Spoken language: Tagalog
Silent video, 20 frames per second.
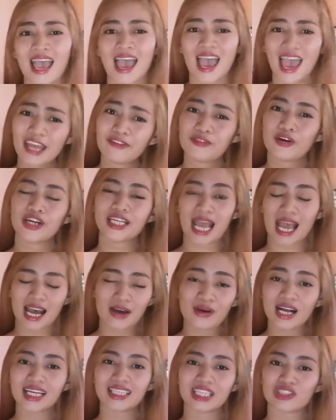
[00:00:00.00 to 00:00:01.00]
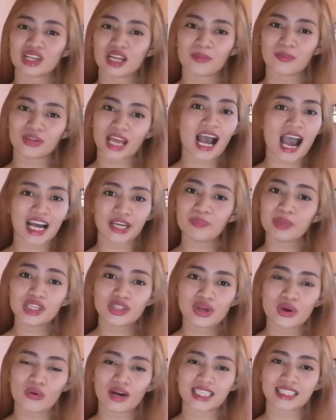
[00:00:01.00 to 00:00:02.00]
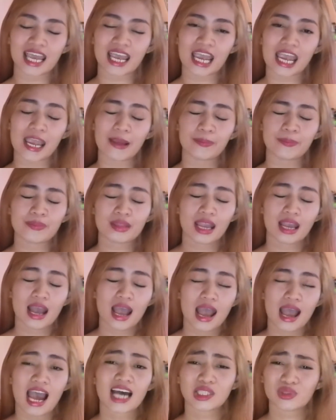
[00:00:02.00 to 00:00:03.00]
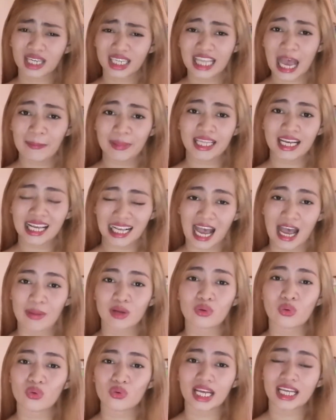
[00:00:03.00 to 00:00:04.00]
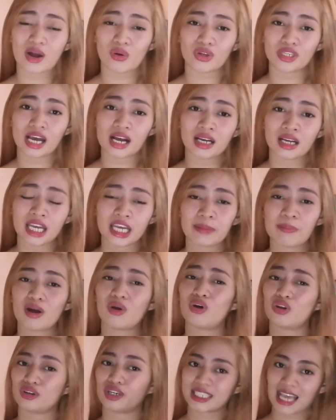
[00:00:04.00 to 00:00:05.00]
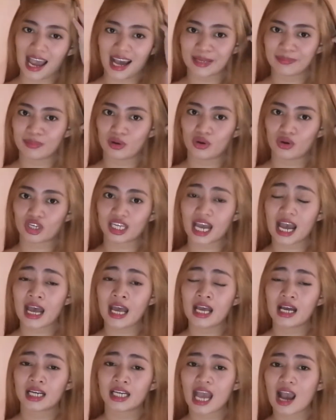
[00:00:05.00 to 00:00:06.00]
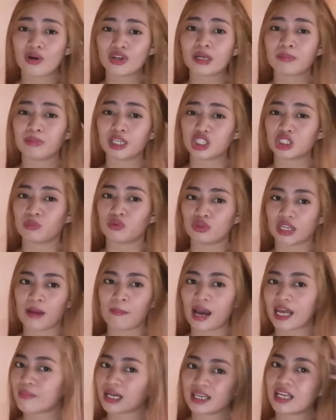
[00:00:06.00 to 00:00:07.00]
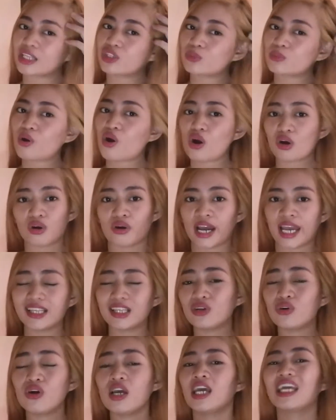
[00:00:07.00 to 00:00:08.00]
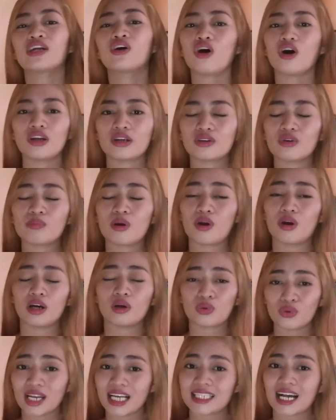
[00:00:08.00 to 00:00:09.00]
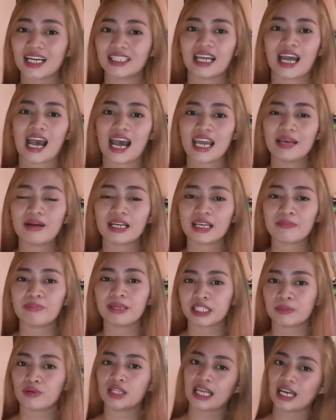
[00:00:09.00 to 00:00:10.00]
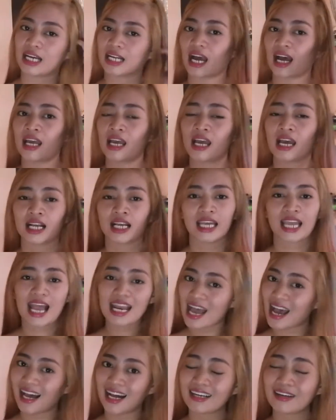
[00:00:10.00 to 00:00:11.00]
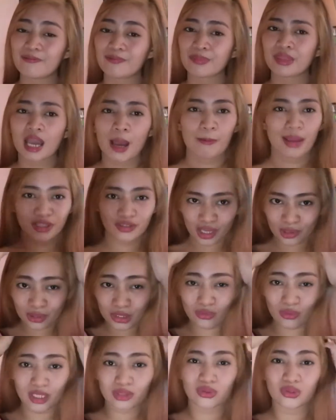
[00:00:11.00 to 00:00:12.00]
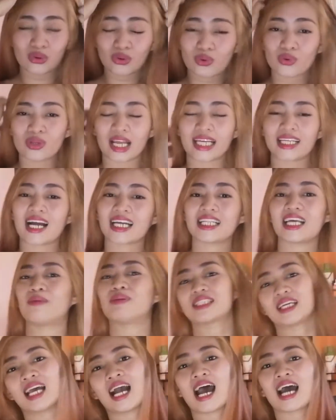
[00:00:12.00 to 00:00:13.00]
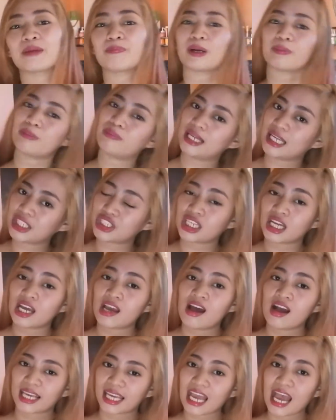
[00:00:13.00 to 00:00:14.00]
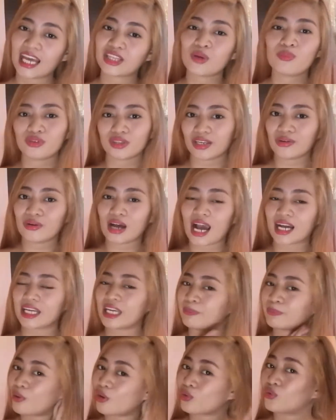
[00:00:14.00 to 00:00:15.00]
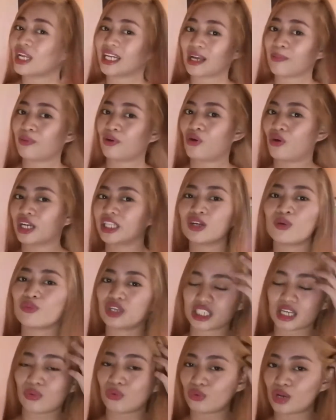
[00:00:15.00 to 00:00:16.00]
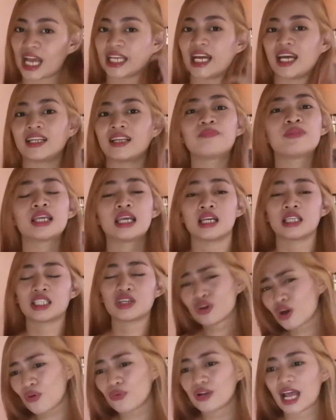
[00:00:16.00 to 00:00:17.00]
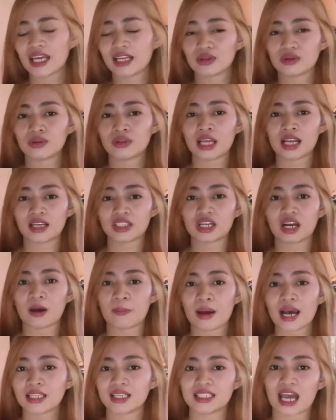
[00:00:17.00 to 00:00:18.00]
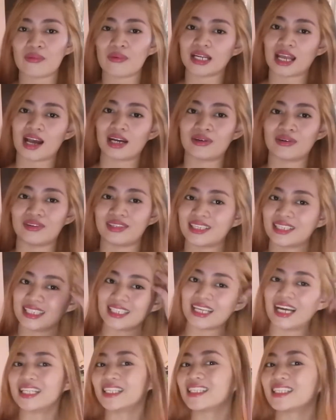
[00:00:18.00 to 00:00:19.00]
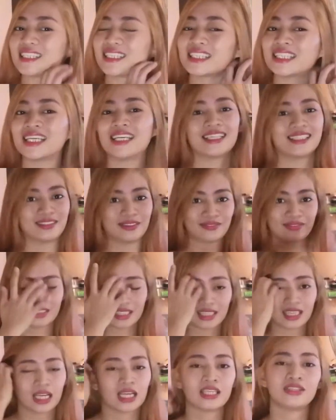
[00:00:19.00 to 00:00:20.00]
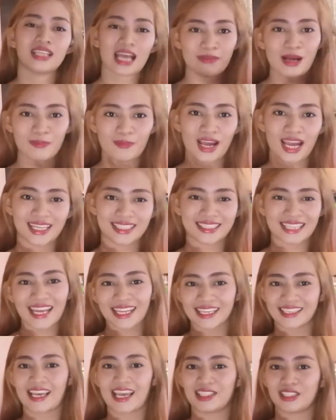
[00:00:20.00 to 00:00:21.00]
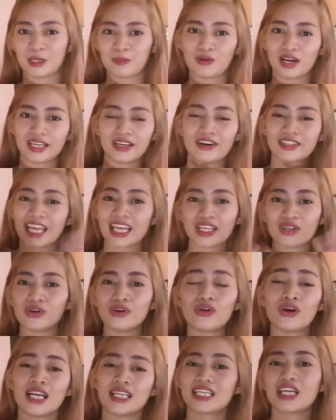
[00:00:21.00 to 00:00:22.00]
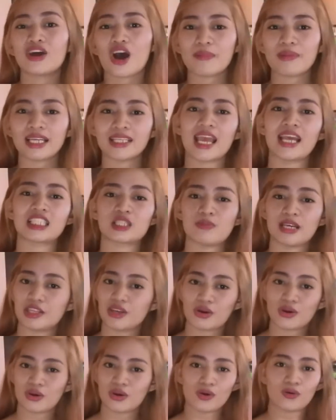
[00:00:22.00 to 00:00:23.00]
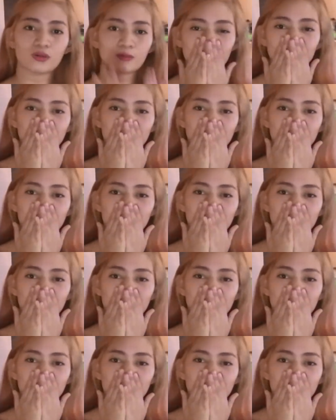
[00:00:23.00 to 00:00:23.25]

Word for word: And for now, hanggang dito na lang muna ang aking video kasi Actually, dapat talaga magkukulay ako ng ibang color sa aking buhok. Kaya, kaya ako nag-bleach muna para maglight yung buhok ko and yung i-color kong buhok, kulay sa kanya ay maging visible talaga. Kaya lang, medyo nagustuhan ko yung kulay ng kinalabasan ng aking pag-bleach. Kaya ito muna yung aking kulay ng buhok. Hindi ko muna siya kukulayan. Siguro kukulayan ko na lang siya kapag nagsawa na ako. Yan. Yun lang po and sana nag-enjoy po kayo. Thank you. See you on my next video.